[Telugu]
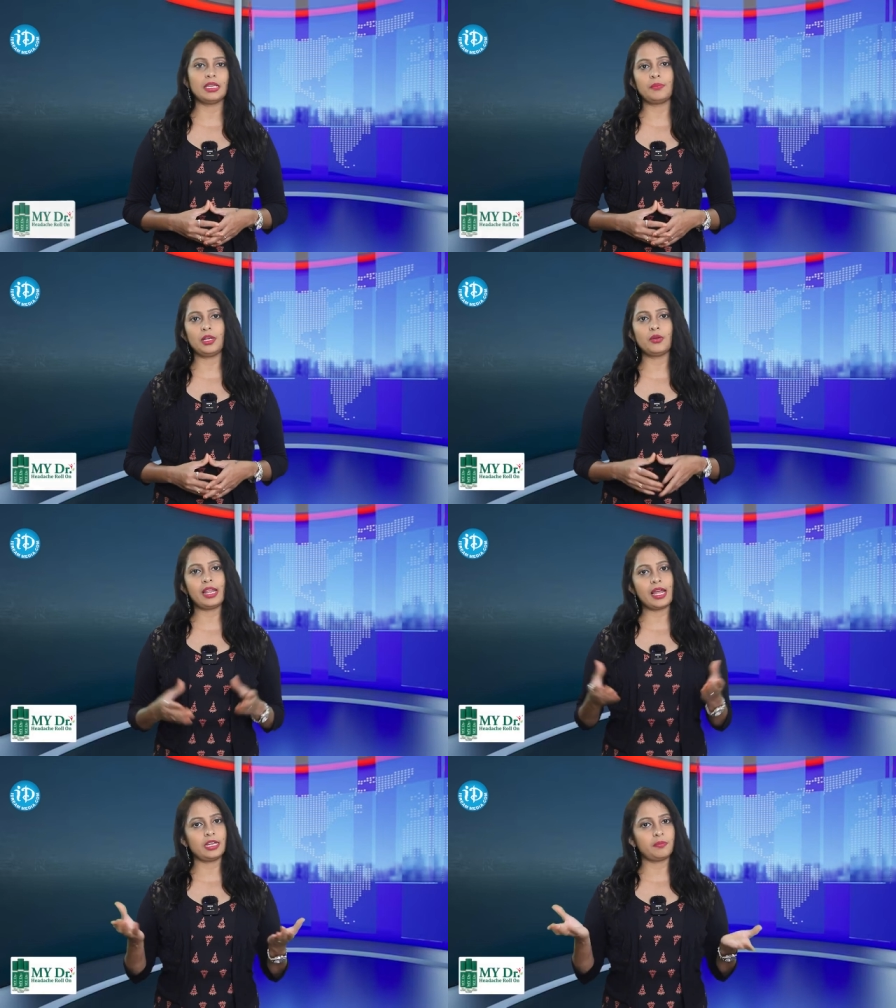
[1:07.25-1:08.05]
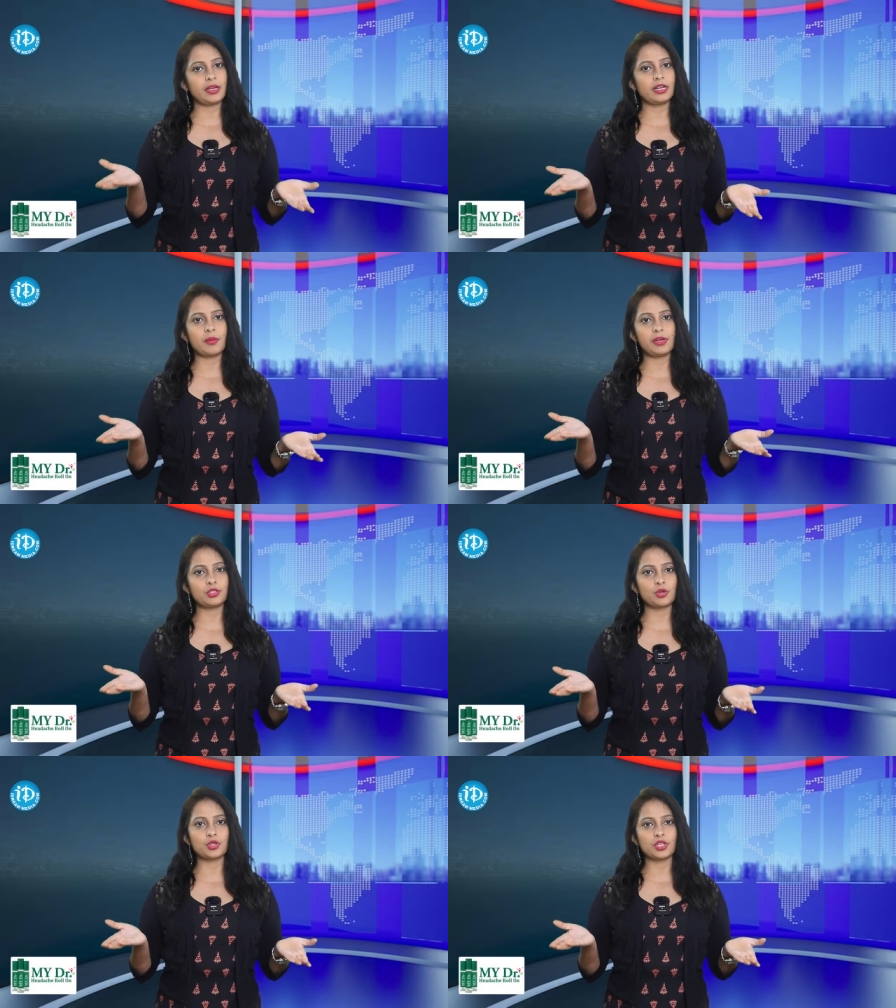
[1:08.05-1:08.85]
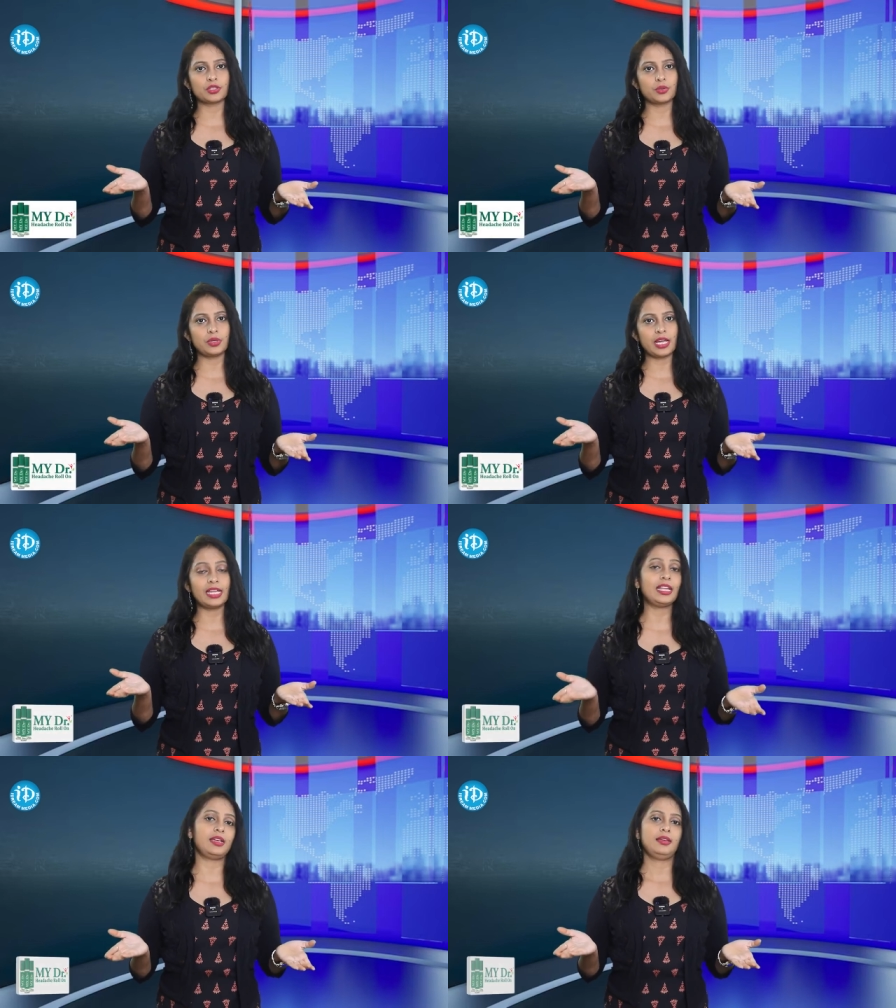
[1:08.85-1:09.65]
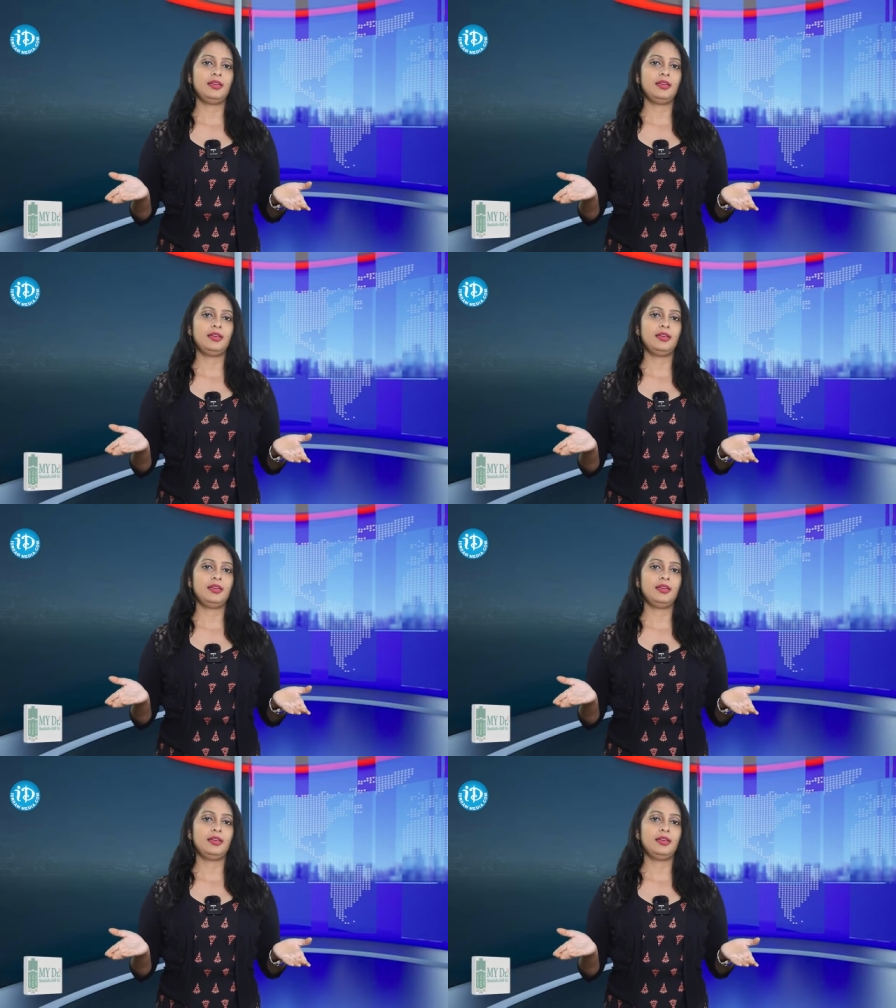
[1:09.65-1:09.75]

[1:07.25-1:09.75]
ఏపీలో ఎలాంటి పరిణామాలు చోటు చేసుకున్నాయనే